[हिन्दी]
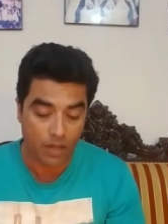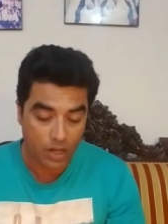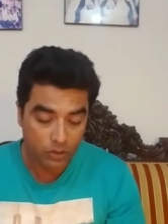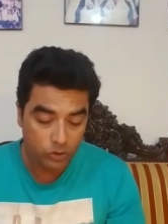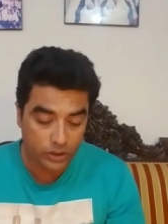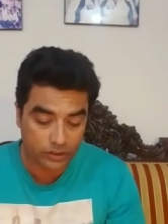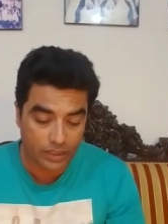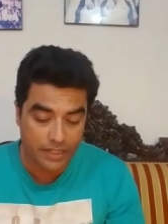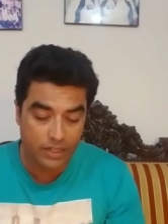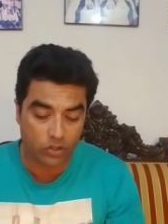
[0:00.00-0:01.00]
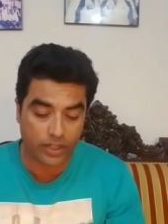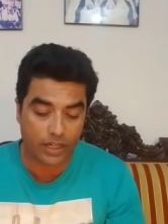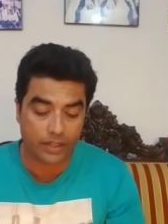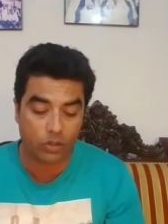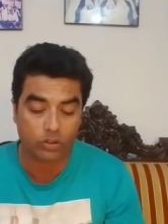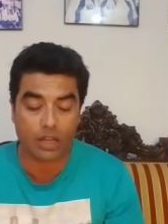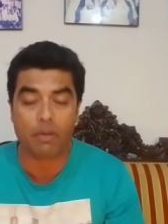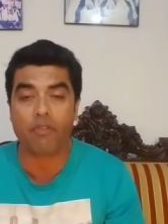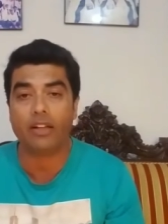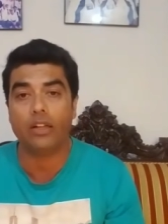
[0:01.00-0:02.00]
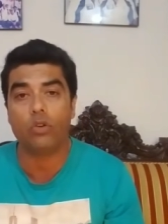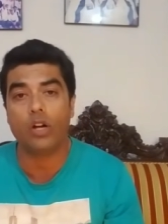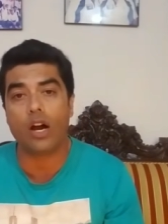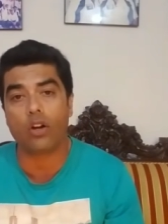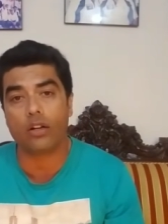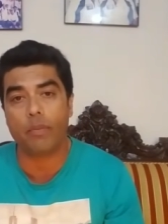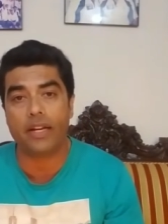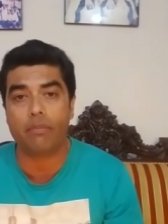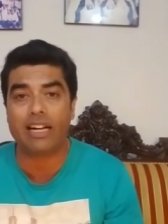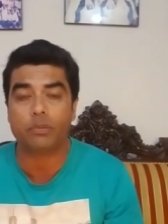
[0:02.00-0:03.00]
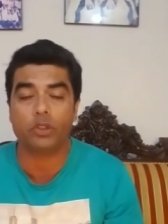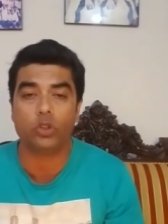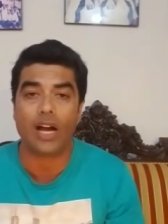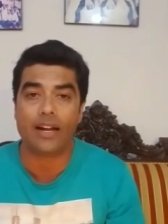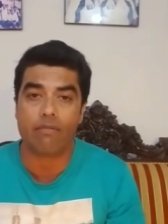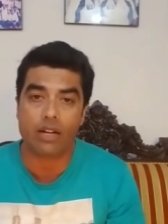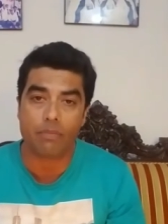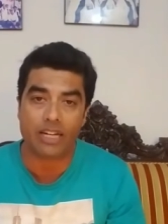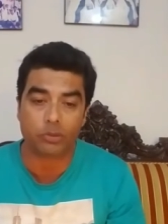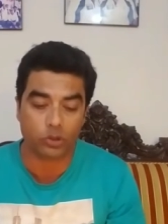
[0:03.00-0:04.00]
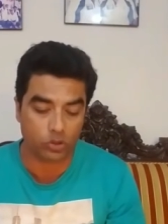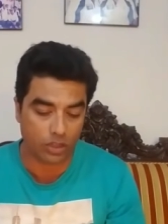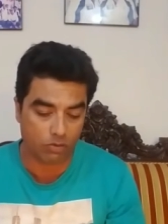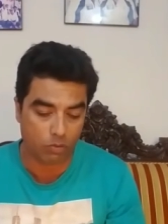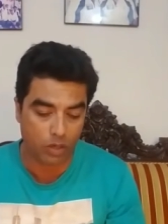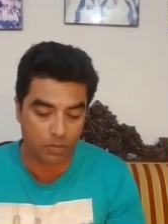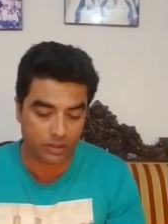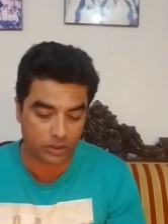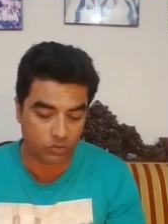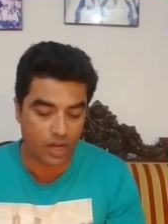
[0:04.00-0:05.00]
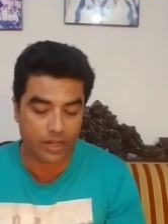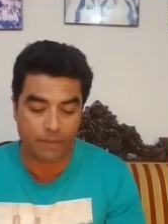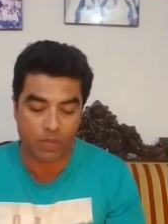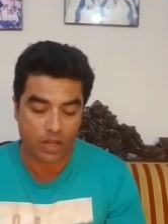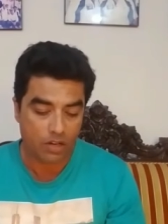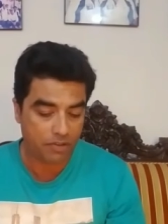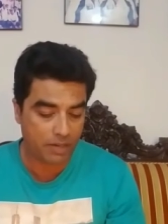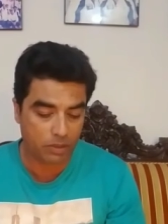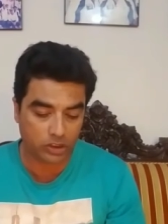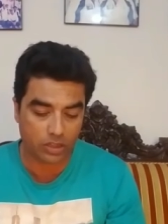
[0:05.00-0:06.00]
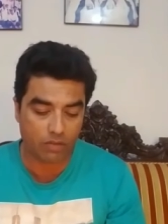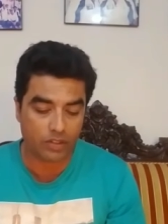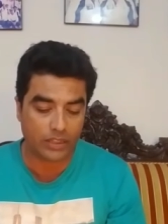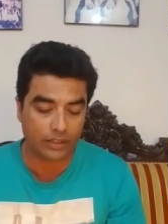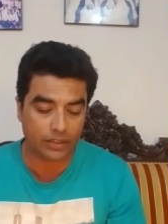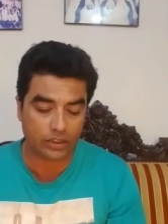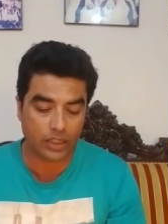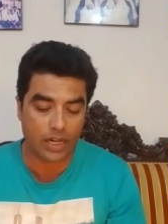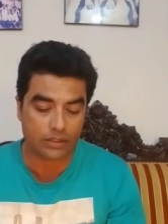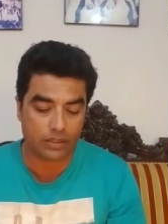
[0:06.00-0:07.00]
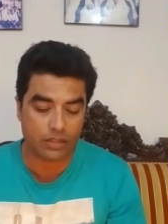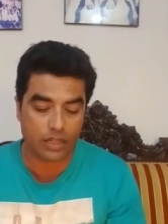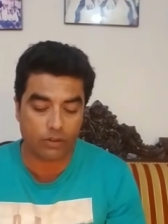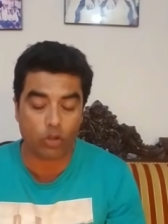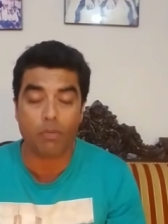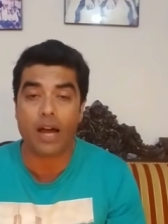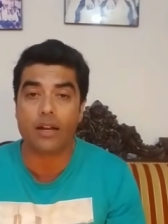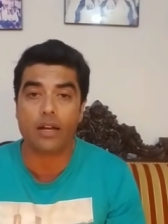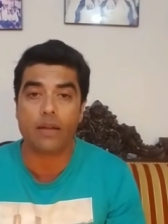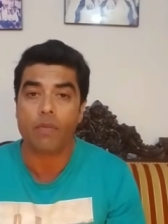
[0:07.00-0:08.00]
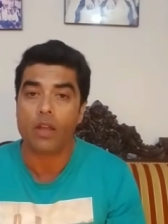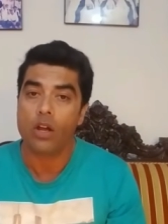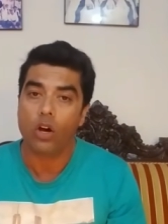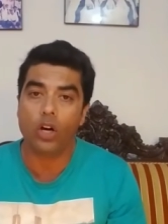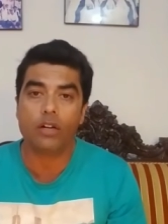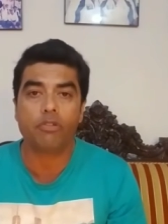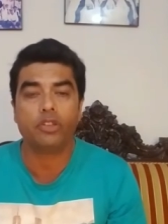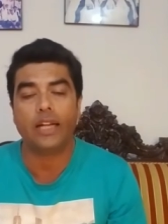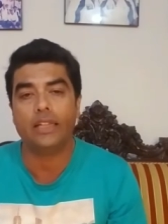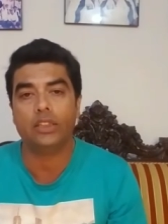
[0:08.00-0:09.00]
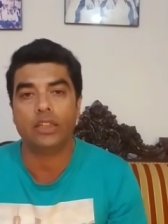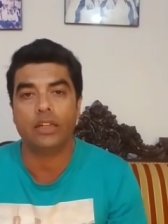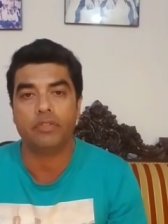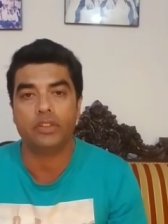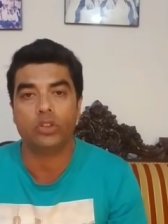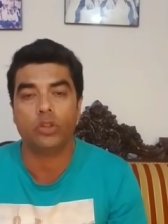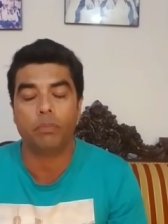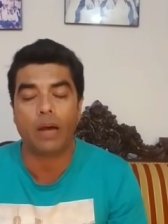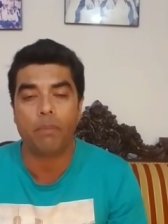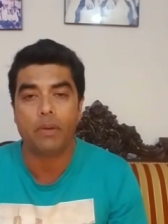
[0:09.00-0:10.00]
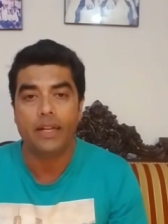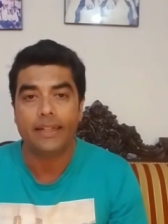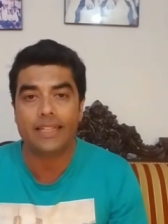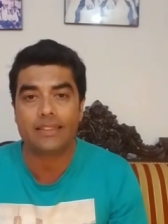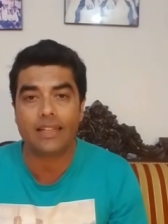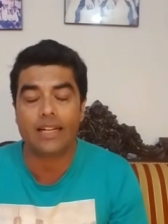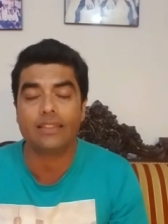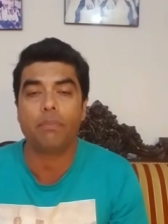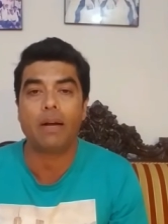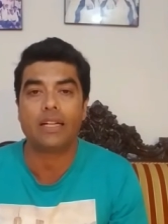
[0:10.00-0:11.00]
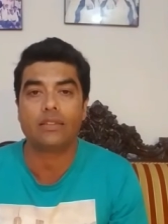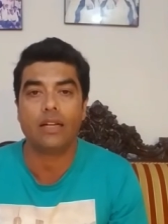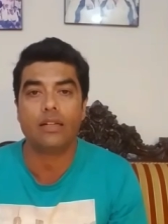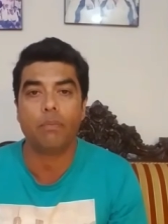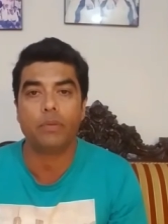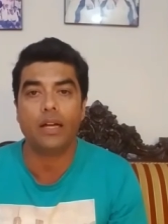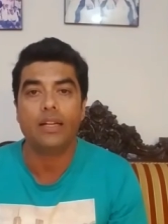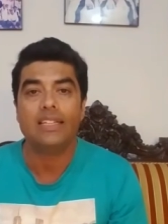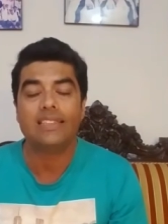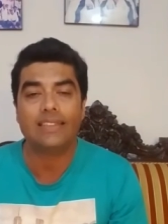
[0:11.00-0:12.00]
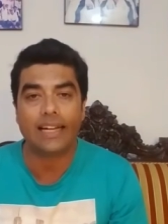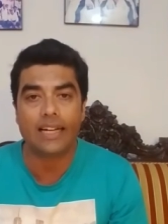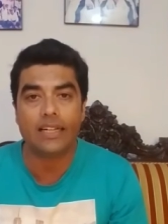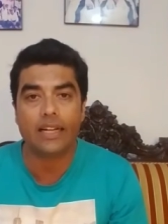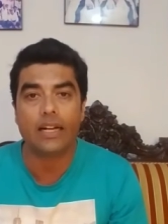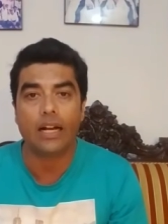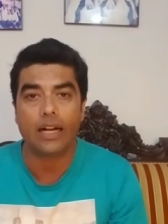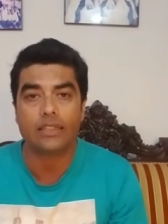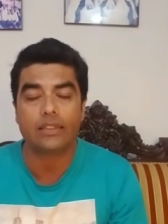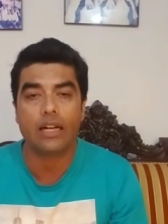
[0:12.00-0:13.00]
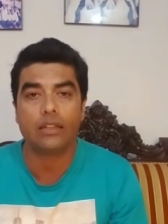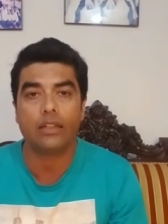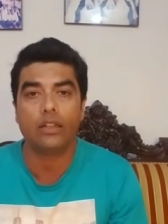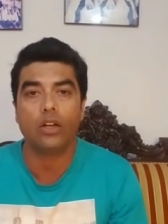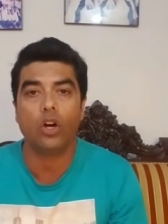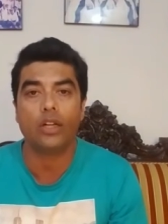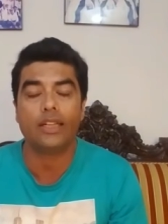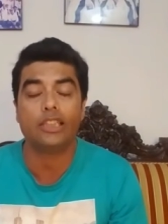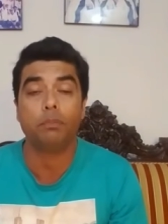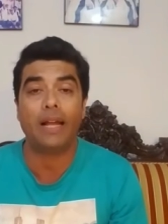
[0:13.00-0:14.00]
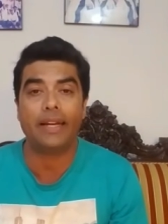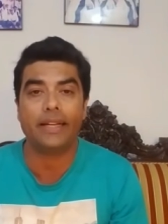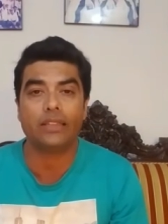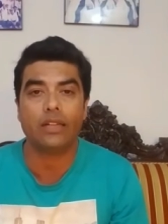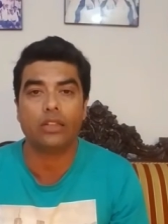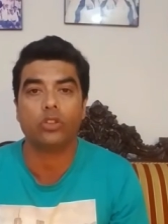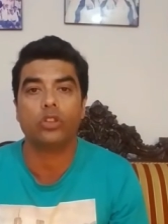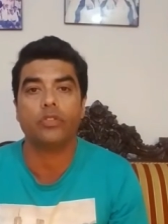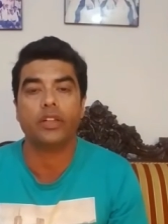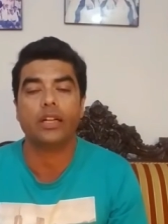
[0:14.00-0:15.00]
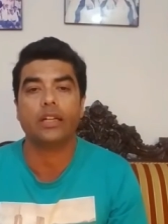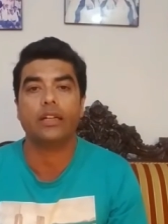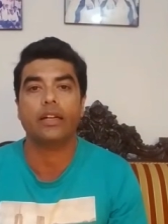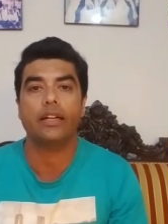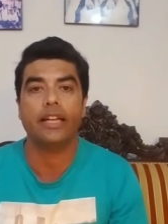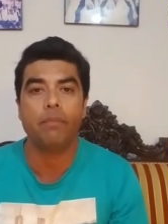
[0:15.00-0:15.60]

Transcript: तो जितना ये लोग खेलेंगे उतना हमें फ़ायदा होगा और रिमेनिंग बैट्समैन जो आने वाले बैट्समैन होंगे वो मोहम्मद रिजवान है फ़ईम अशरफ है यासिर शाह हसन अली नुमान अली और शाहिन शाह अफरी तो अब किस तरह से पाकिस्तान अपना सेकेंड डे का आगाज़ करता है और किस प्लानिंग के साथ साउथ अफ्रीका की क्रिकेट टीम